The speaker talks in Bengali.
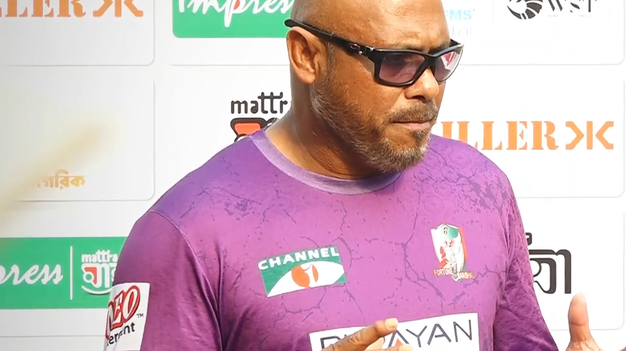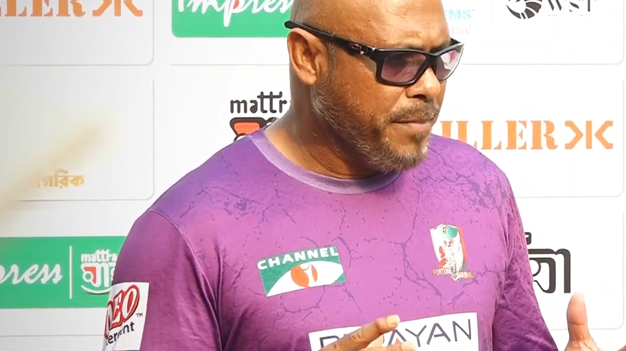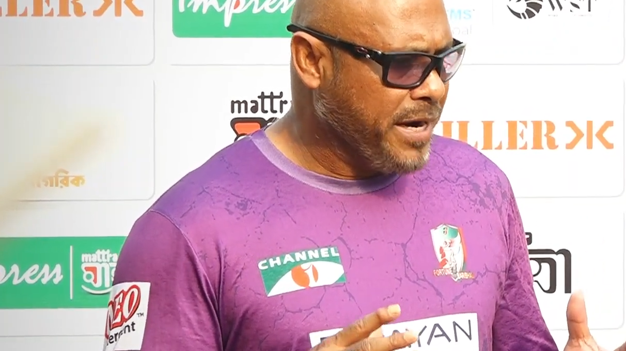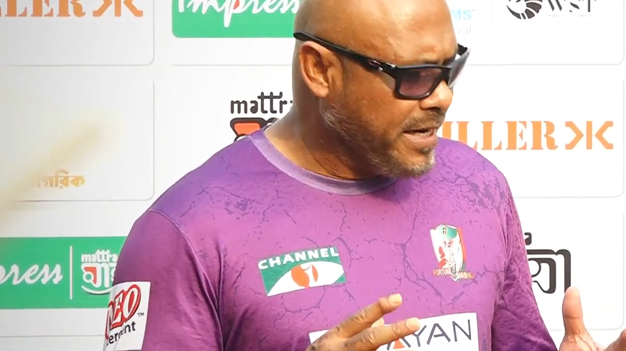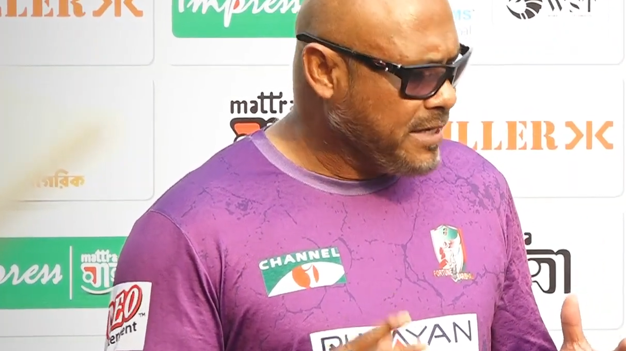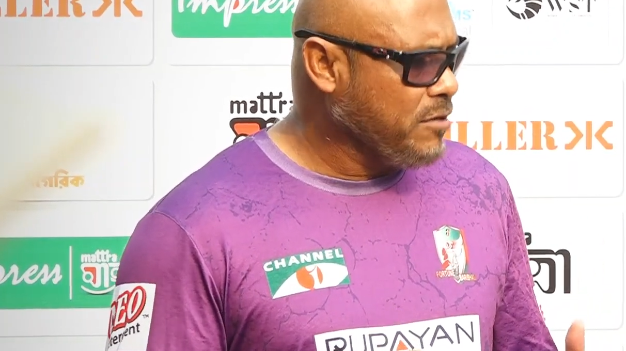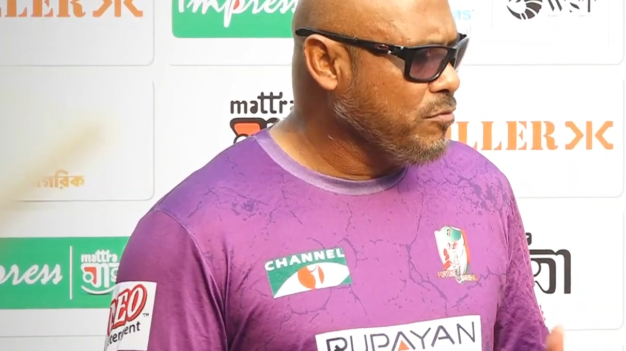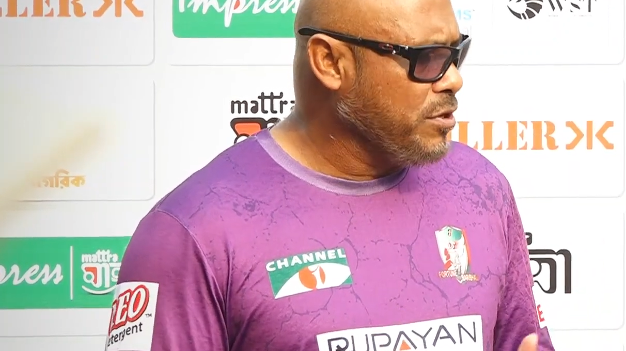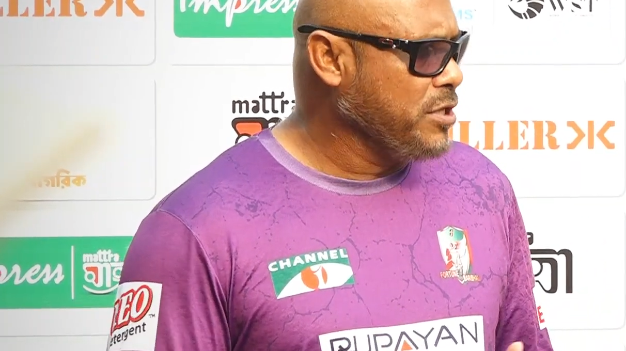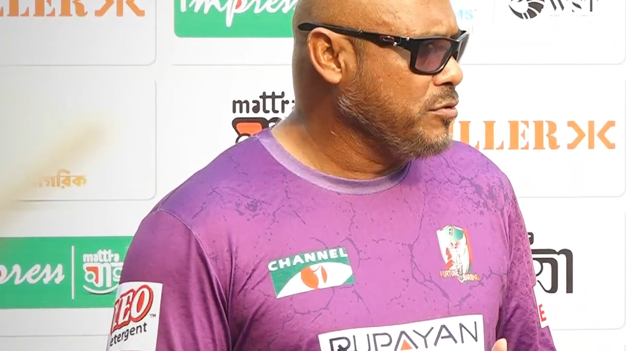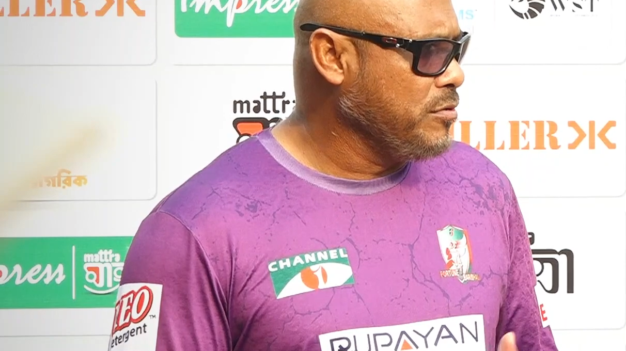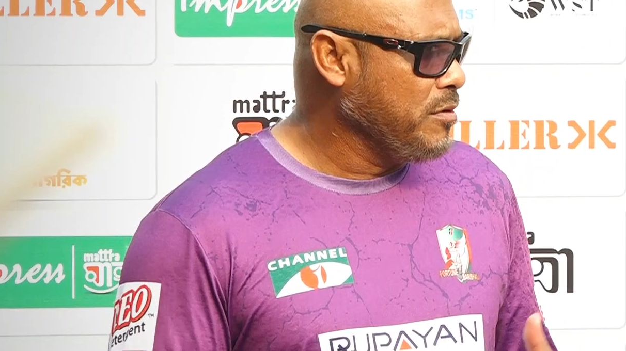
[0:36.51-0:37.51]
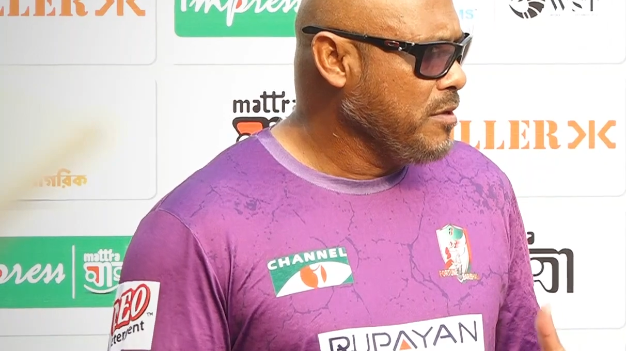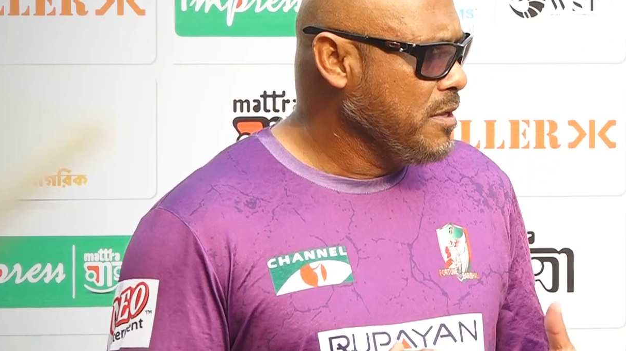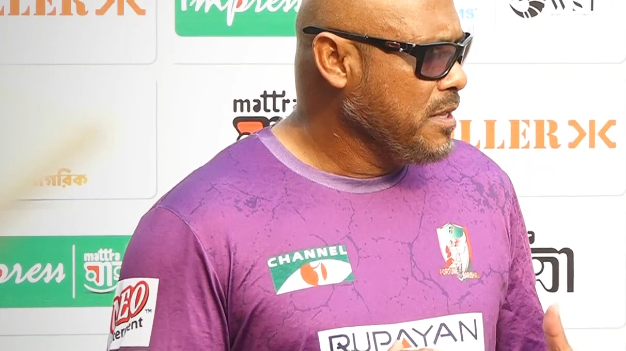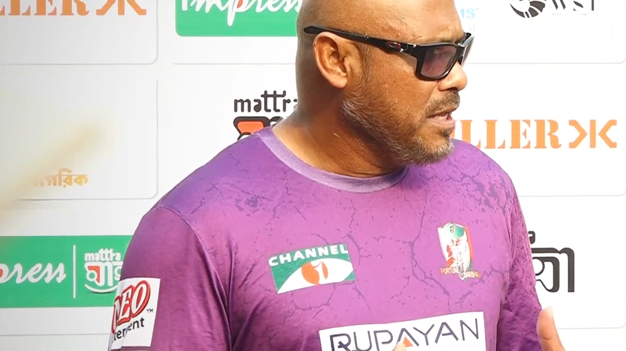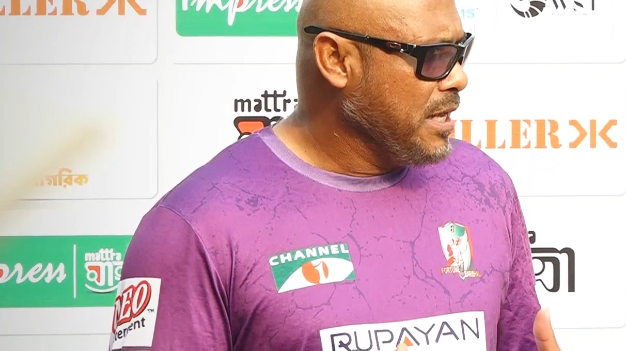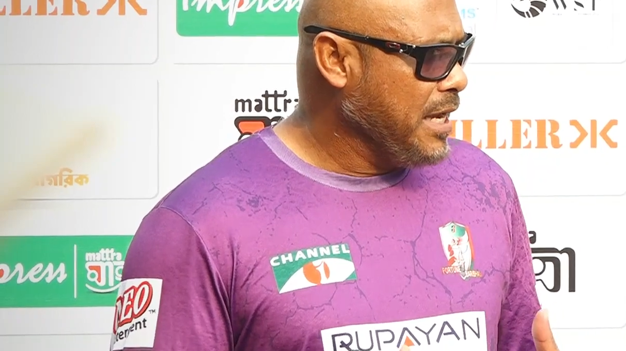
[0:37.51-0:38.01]
ব্যাটিংটা করেছো
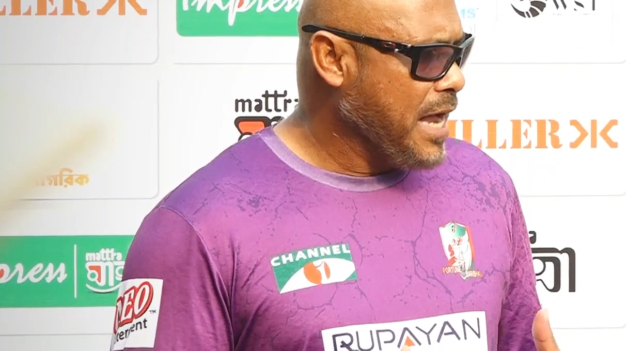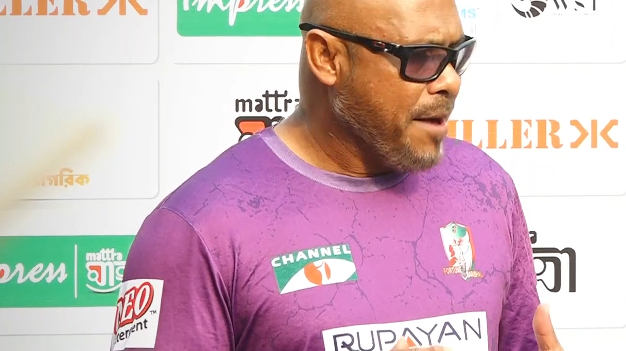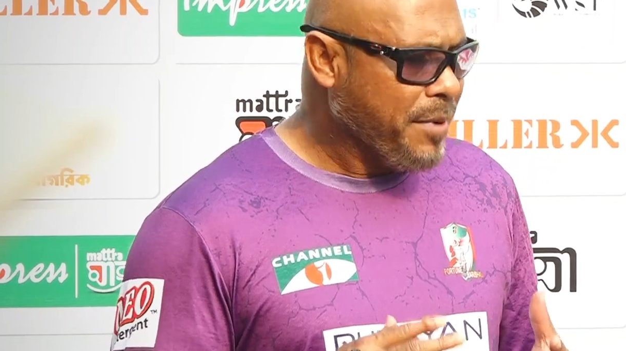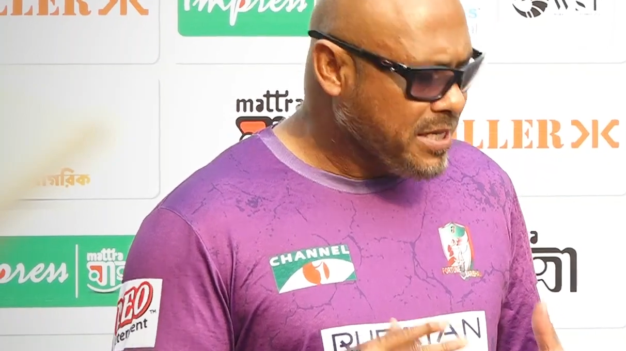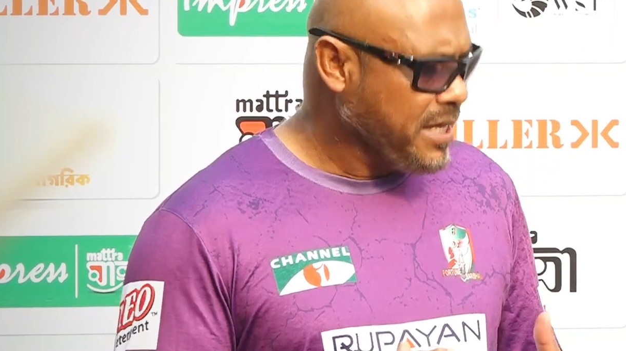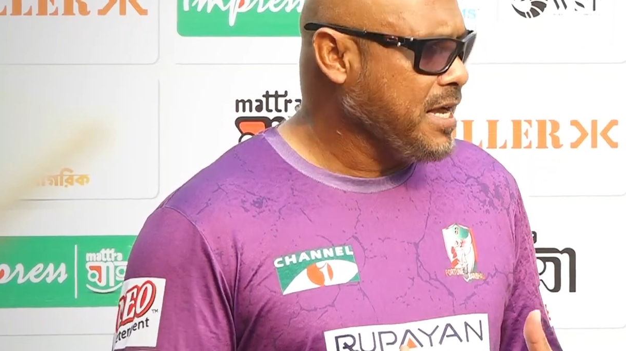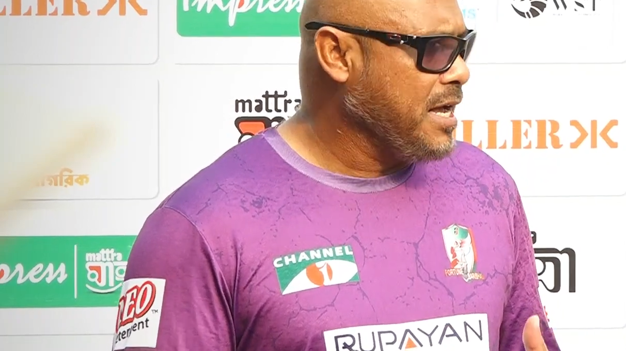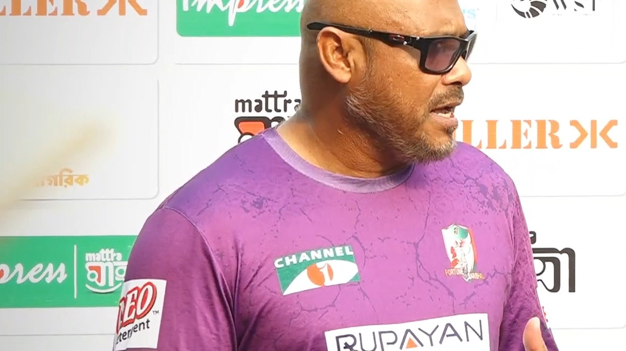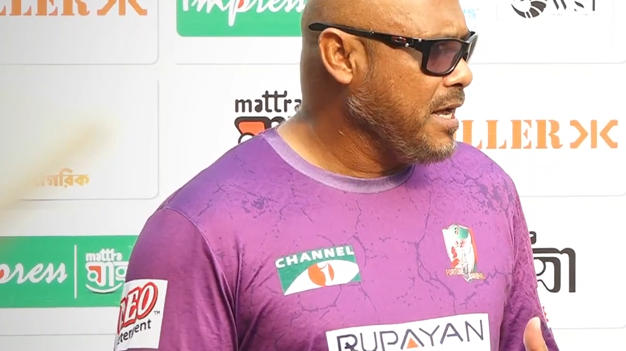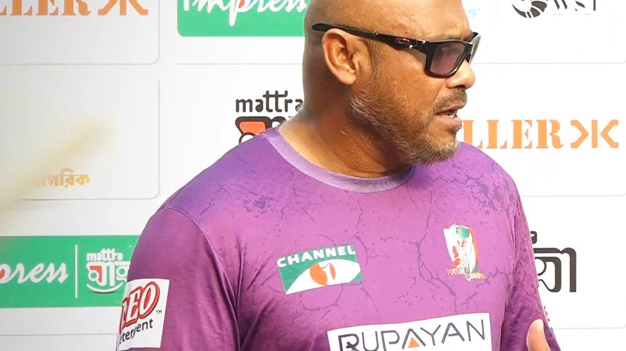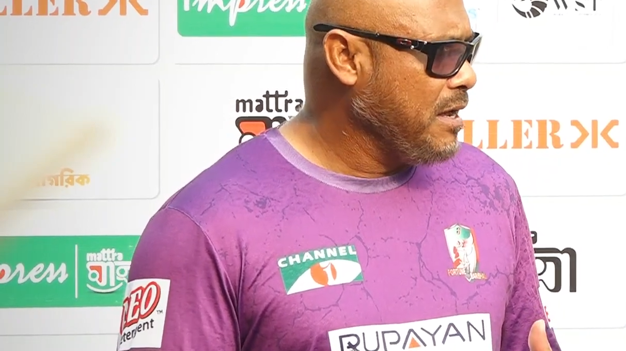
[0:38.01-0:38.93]
আমার দেখা